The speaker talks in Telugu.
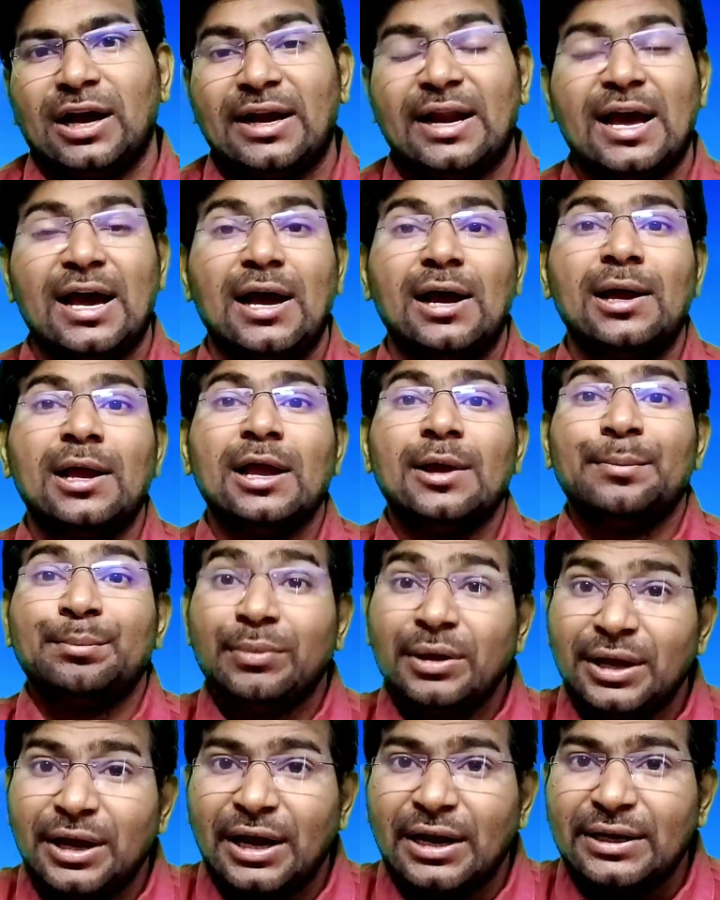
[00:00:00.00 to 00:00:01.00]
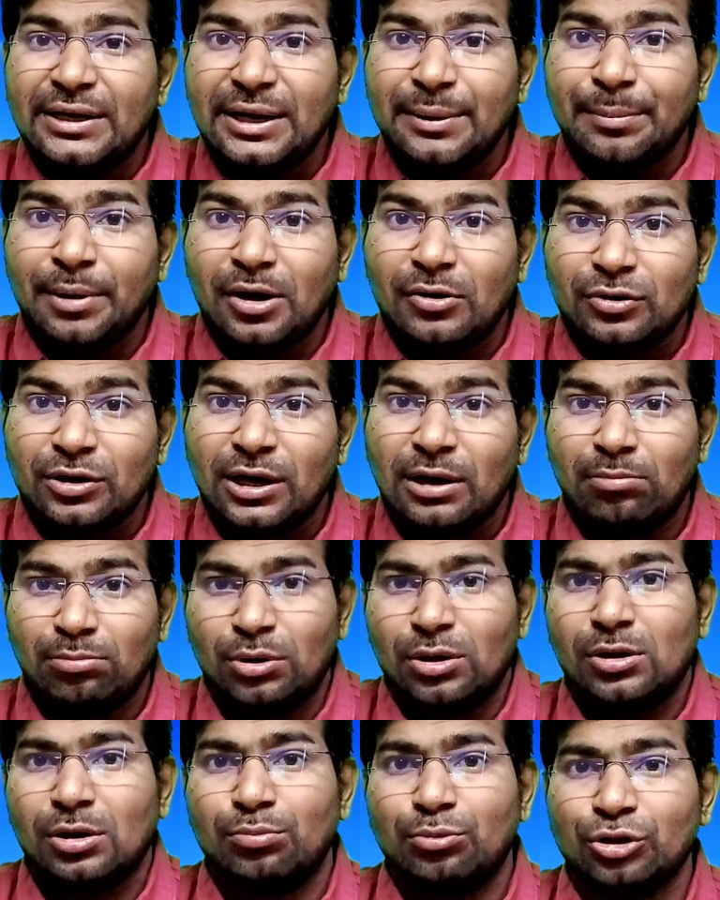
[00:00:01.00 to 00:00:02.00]
అన్న మీరంటే మాకు
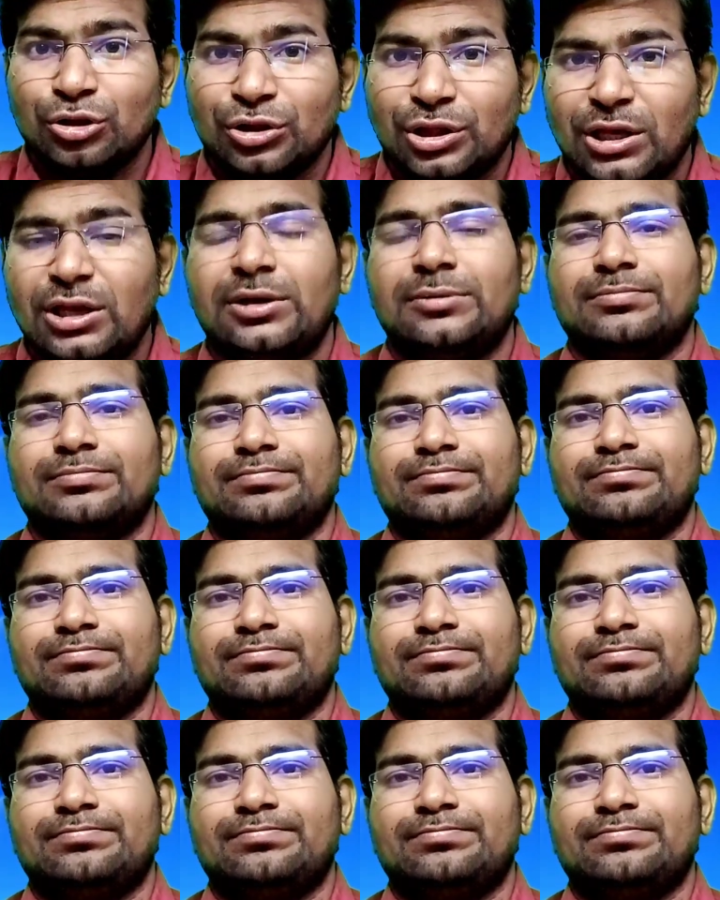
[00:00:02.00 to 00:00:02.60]
నమ్మకం ఉంది